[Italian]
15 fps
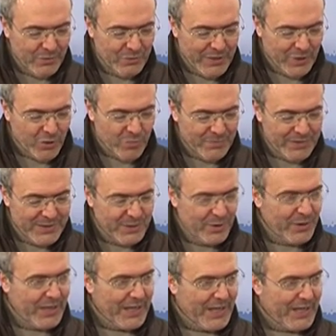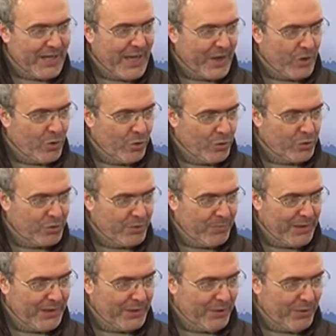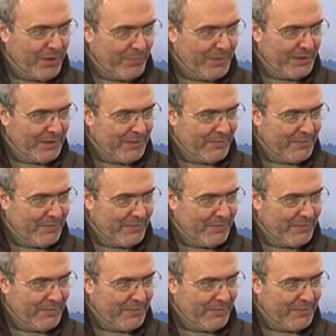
una commissione che, che, conosce particolarmente